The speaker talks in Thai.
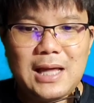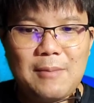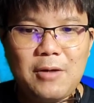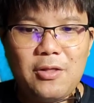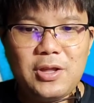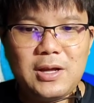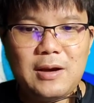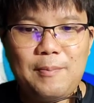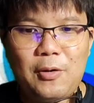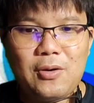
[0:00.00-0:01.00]
ตามข้อเสน
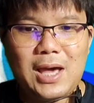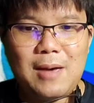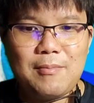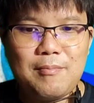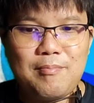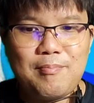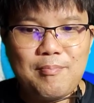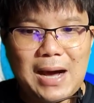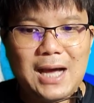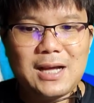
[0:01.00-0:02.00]
อโปรแกรม
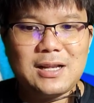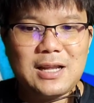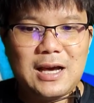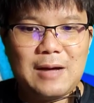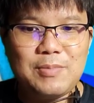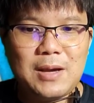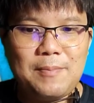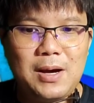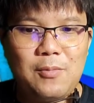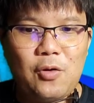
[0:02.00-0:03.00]
บัคนะครับจะ
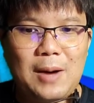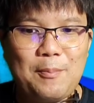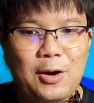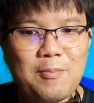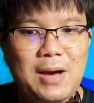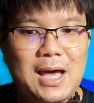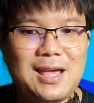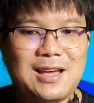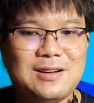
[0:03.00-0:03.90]
เพิ่มความปลอดภัย